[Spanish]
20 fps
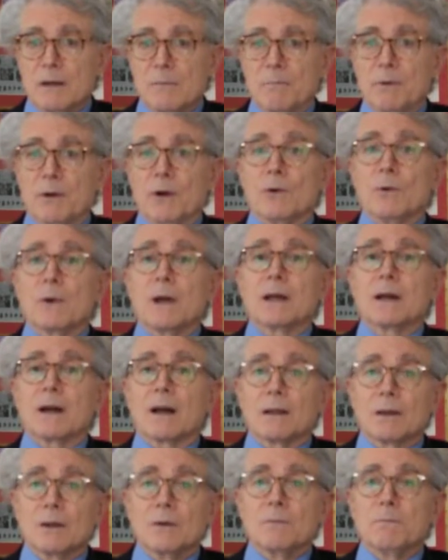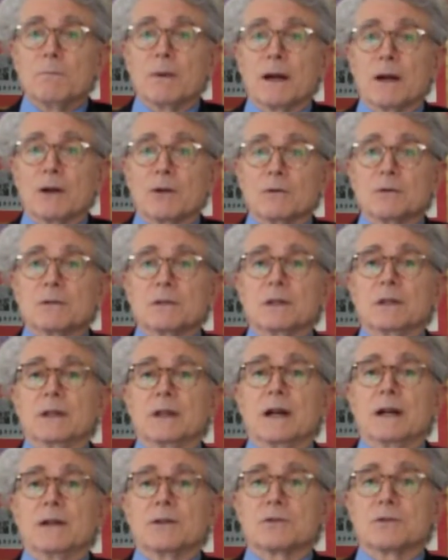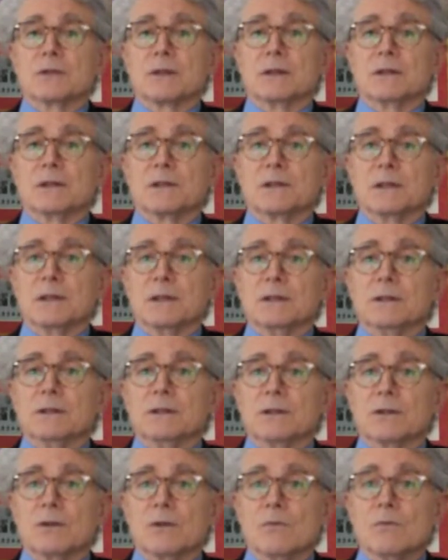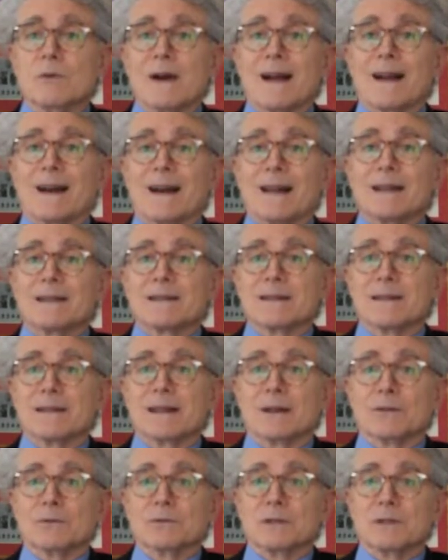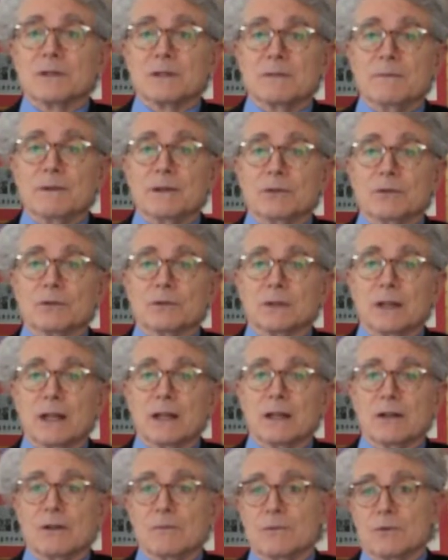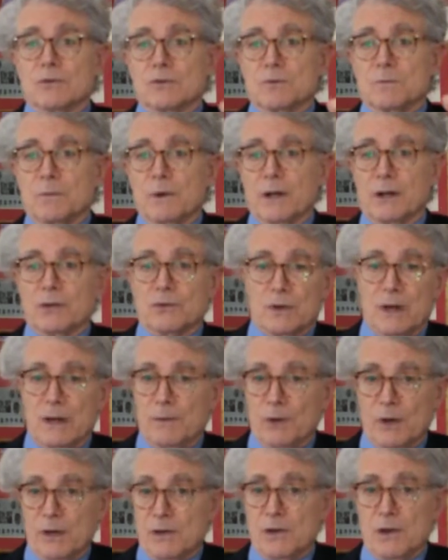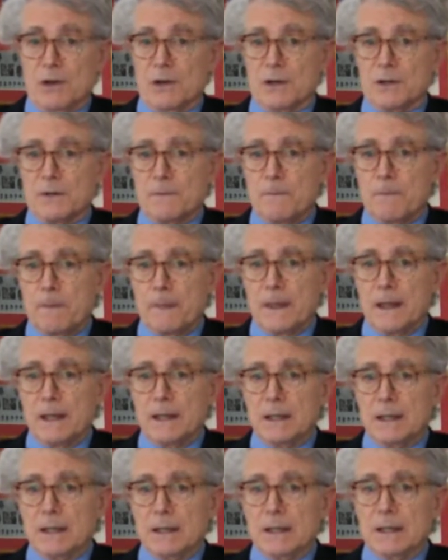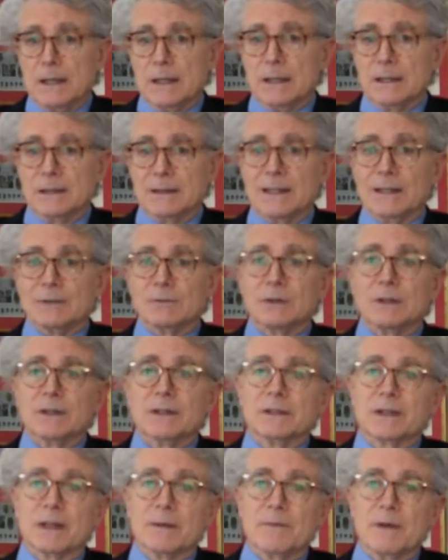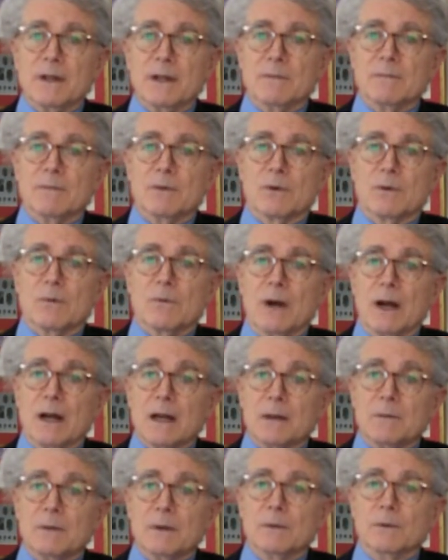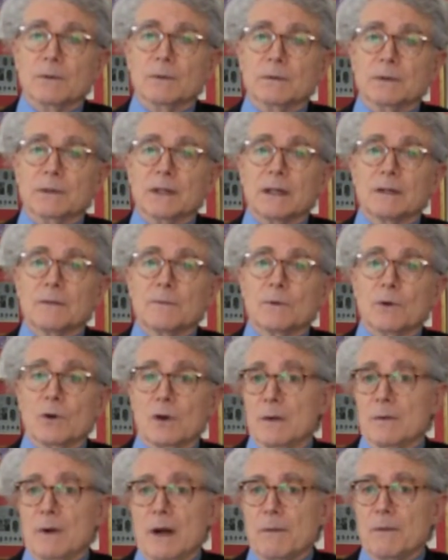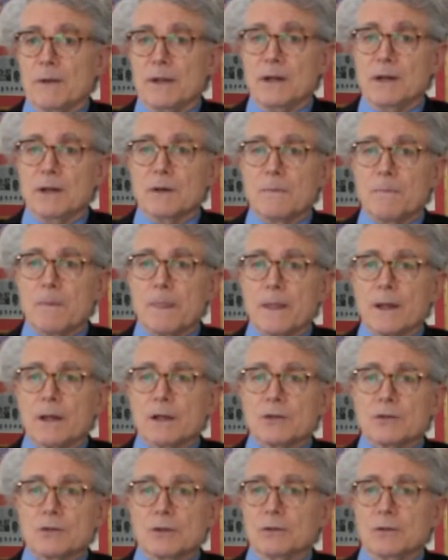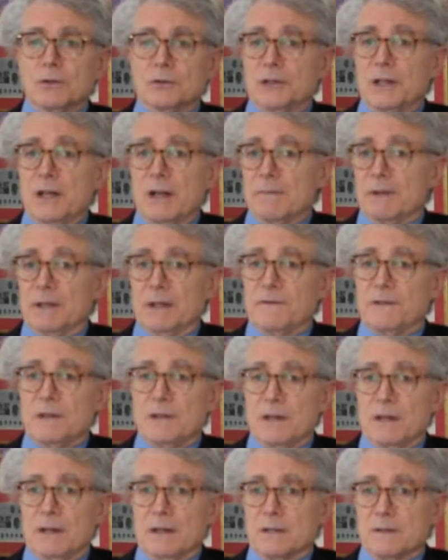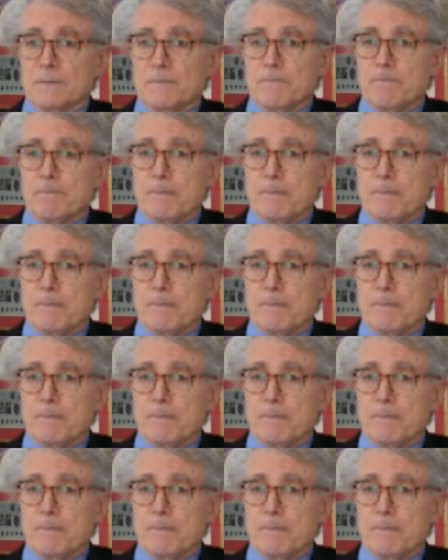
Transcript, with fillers: pero no hay razón para considerar esos antecedentes como una clase de acontecimientos tales como se supone que son las voliciones. Tanto el determinismo como la libre voluntad o libre albedrío son doctrinas metafísicas